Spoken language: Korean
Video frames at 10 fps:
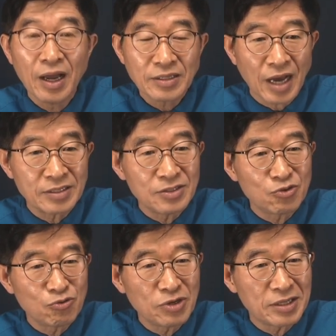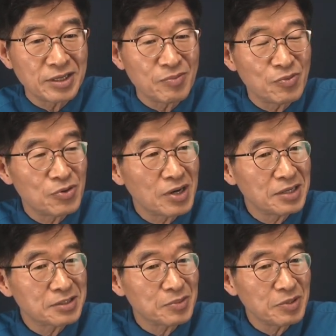다른 중요한 일이 뭐가
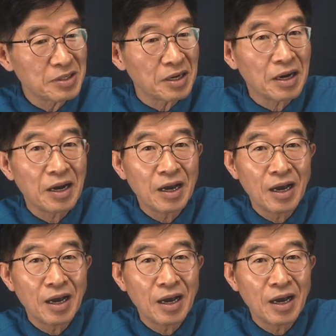있습니까?